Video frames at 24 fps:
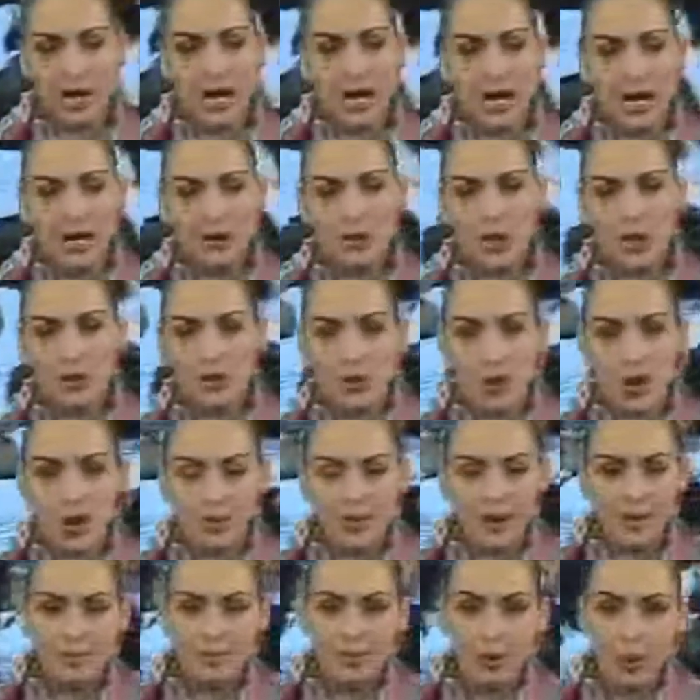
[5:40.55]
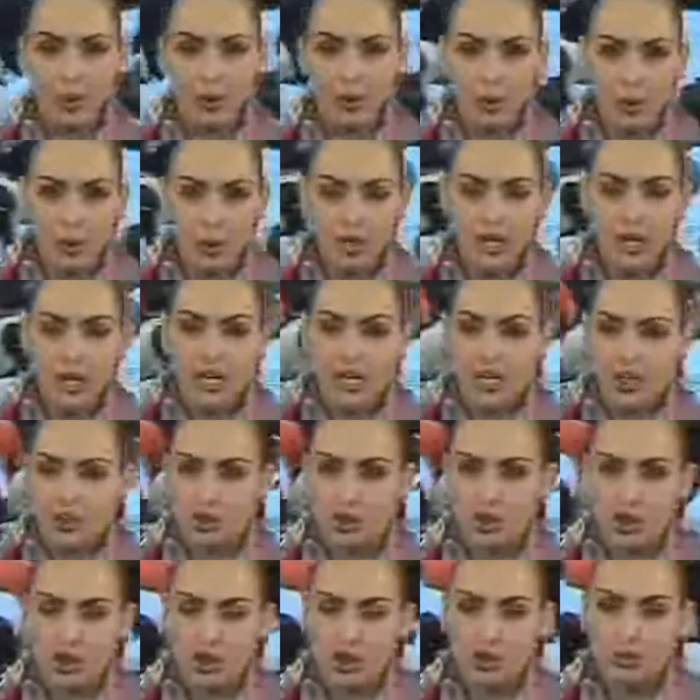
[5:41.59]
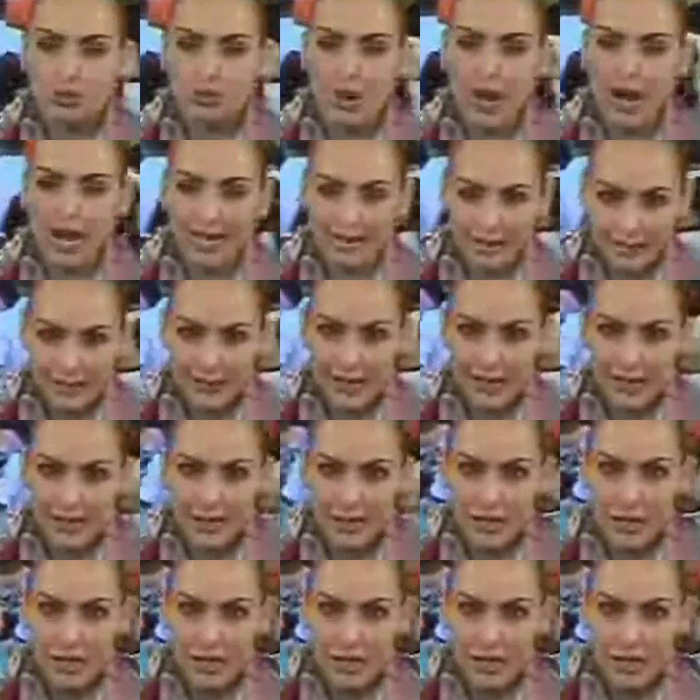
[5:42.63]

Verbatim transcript: Agora o homem polui, desmata,